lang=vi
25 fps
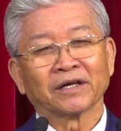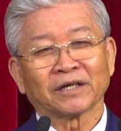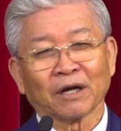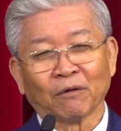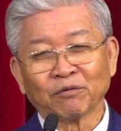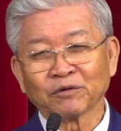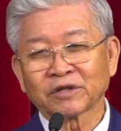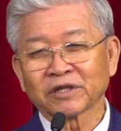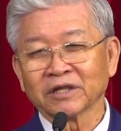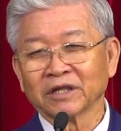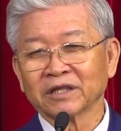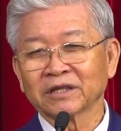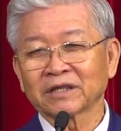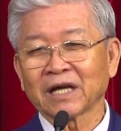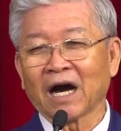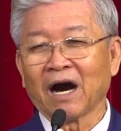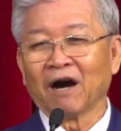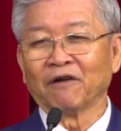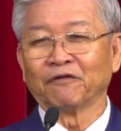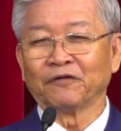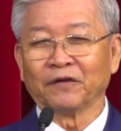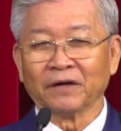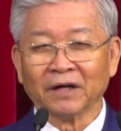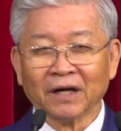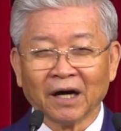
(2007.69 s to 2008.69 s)
trong sự thờ
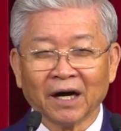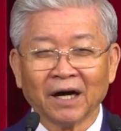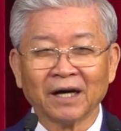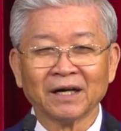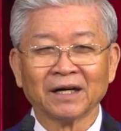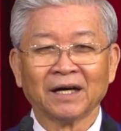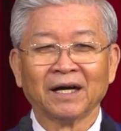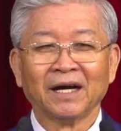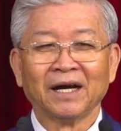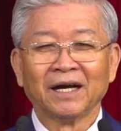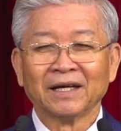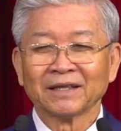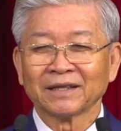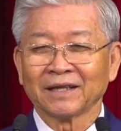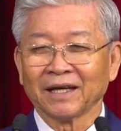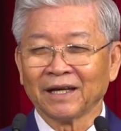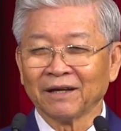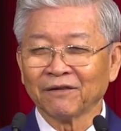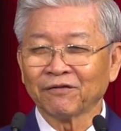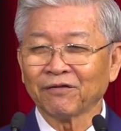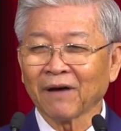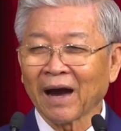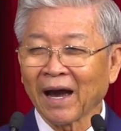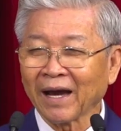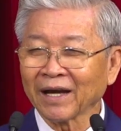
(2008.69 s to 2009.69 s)
phượng thì
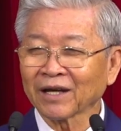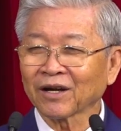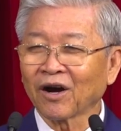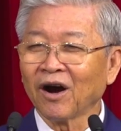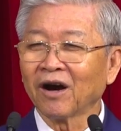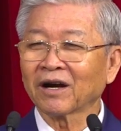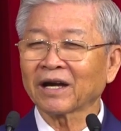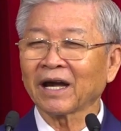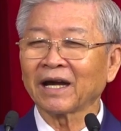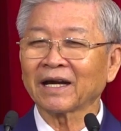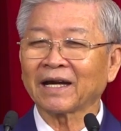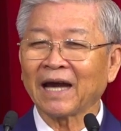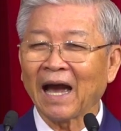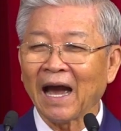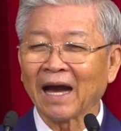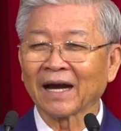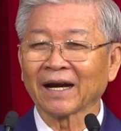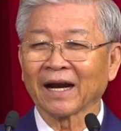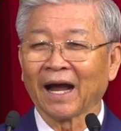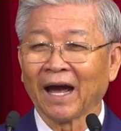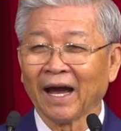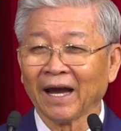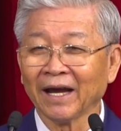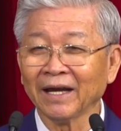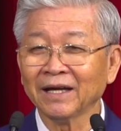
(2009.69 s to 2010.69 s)
phải có cái khăn
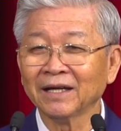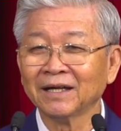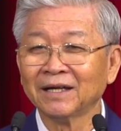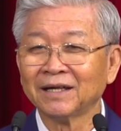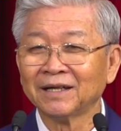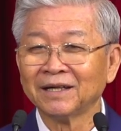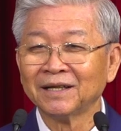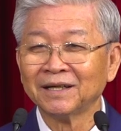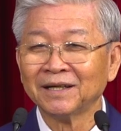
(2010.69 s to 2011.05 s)
để